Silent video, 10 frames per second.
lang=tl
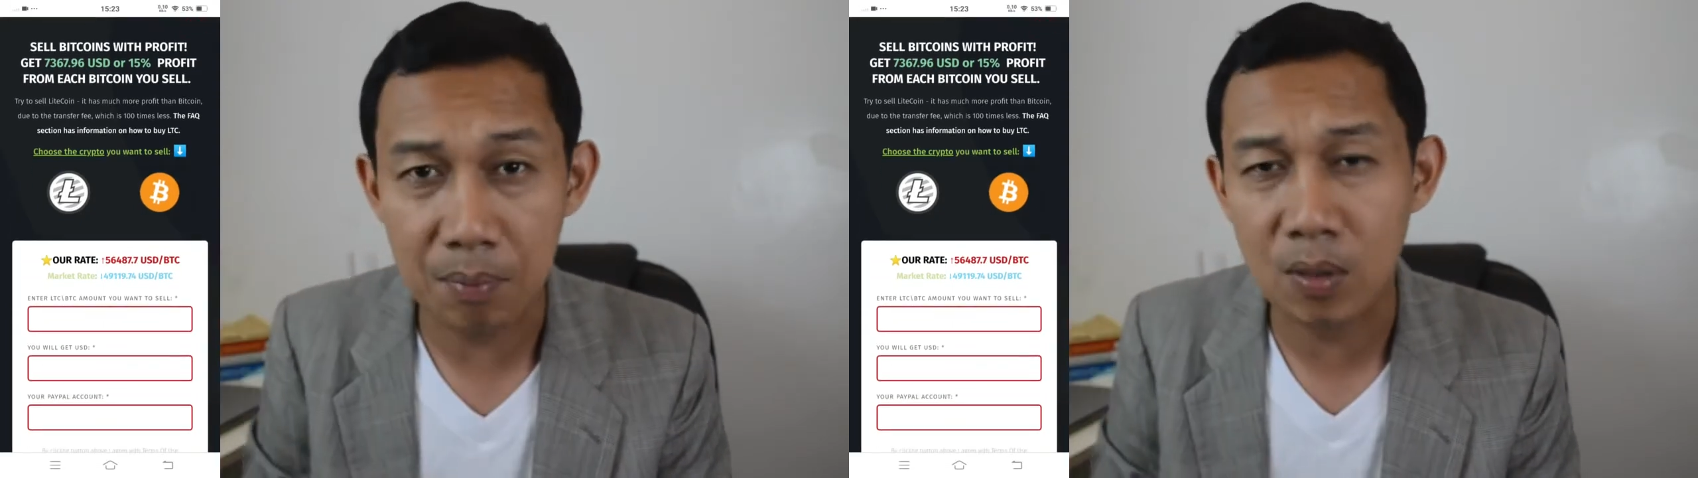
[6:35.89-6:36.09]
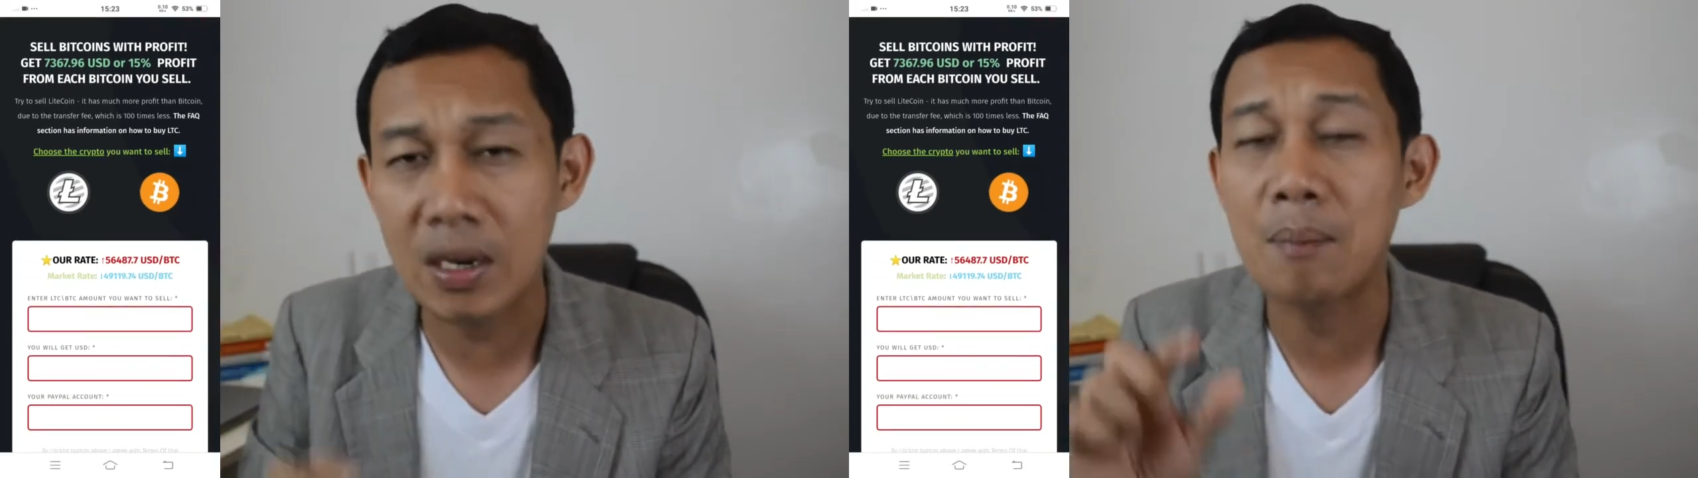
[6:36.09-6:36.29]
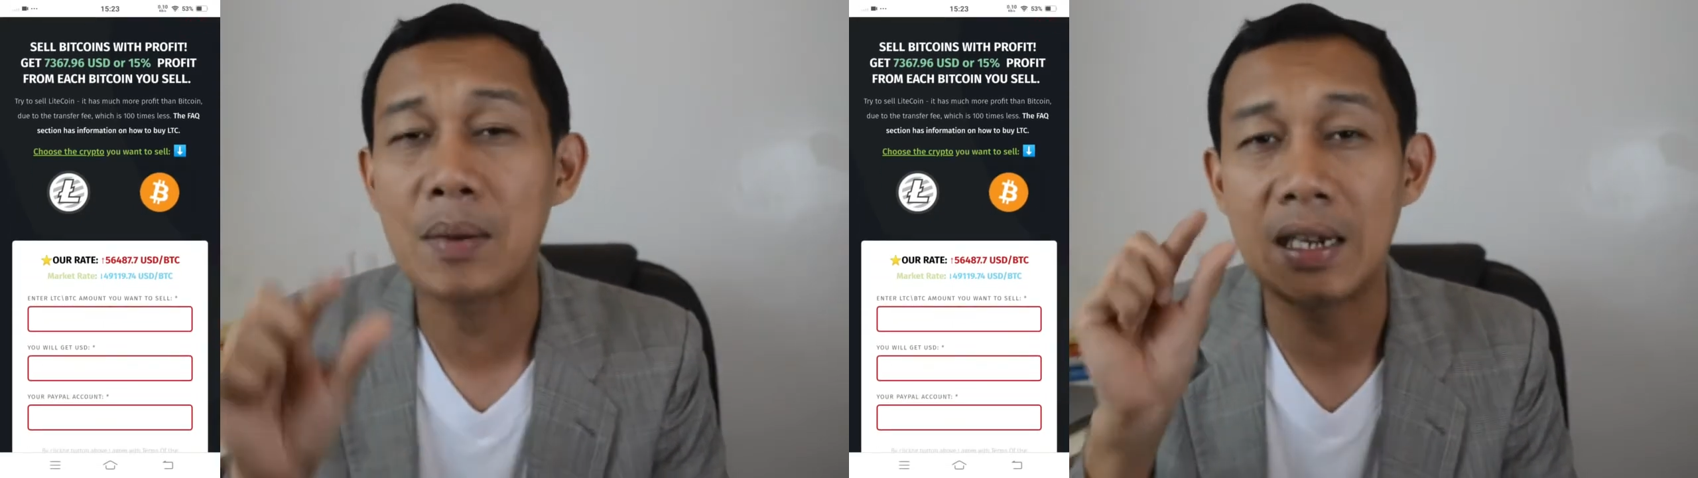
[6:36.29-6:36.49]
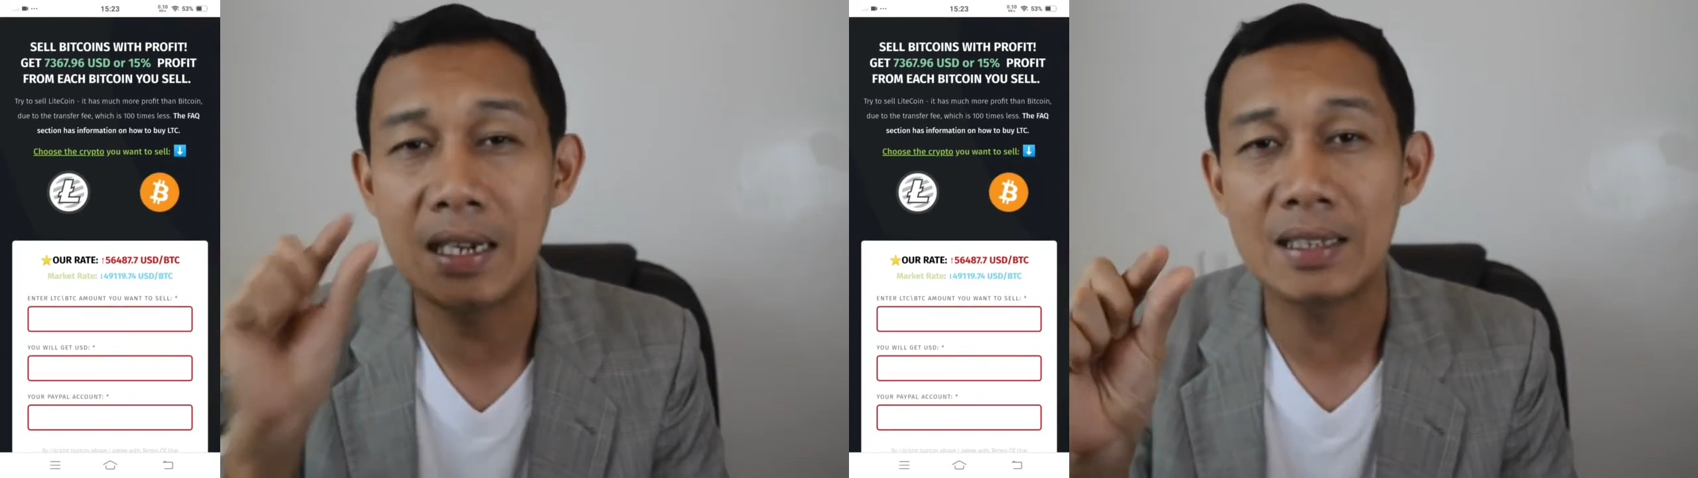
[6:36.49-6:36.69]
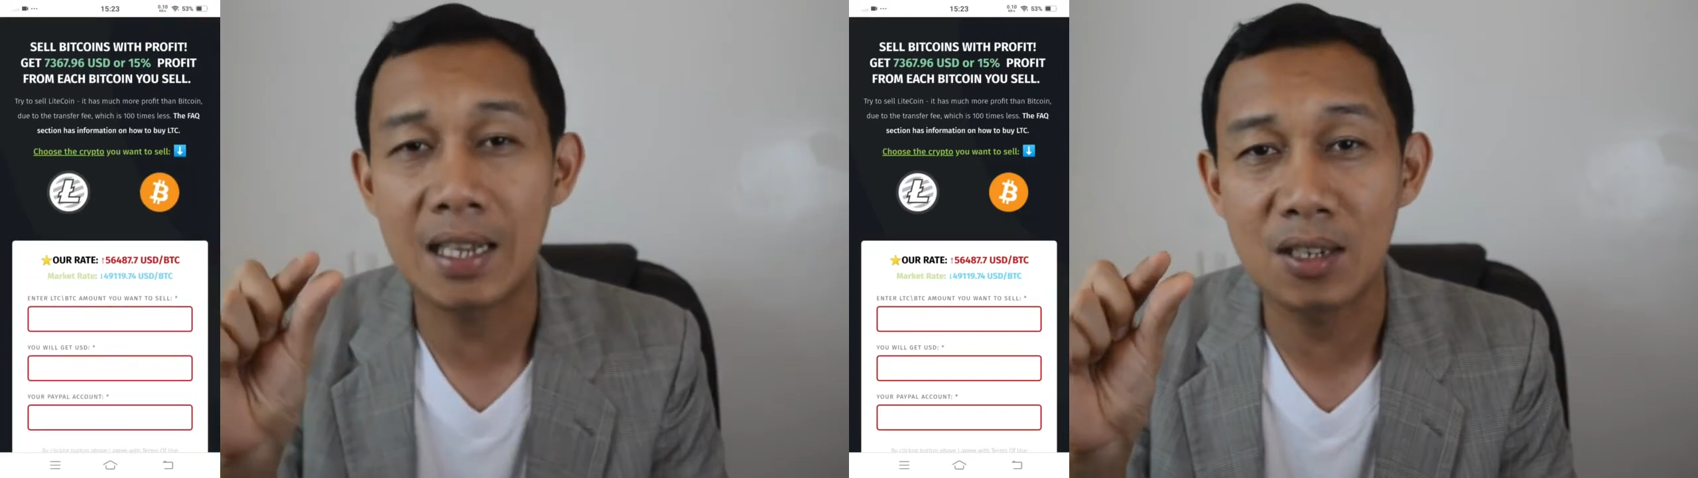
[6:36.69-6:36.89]
pero
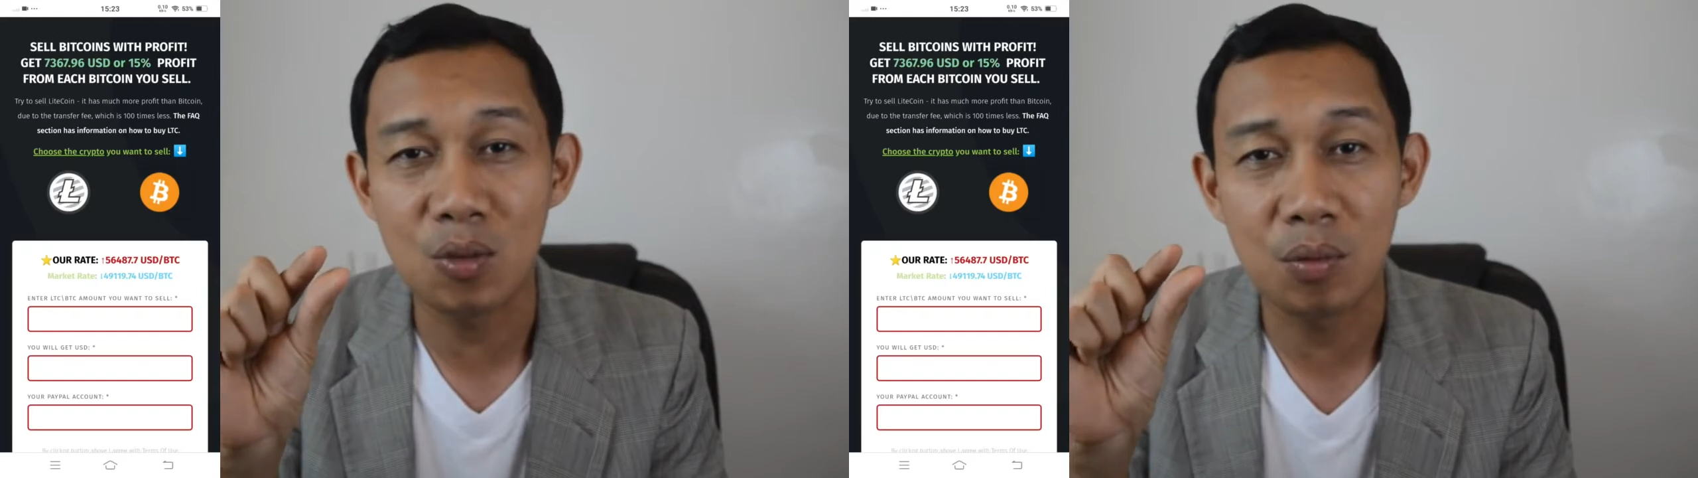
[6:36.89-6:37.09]
napakaliit na rin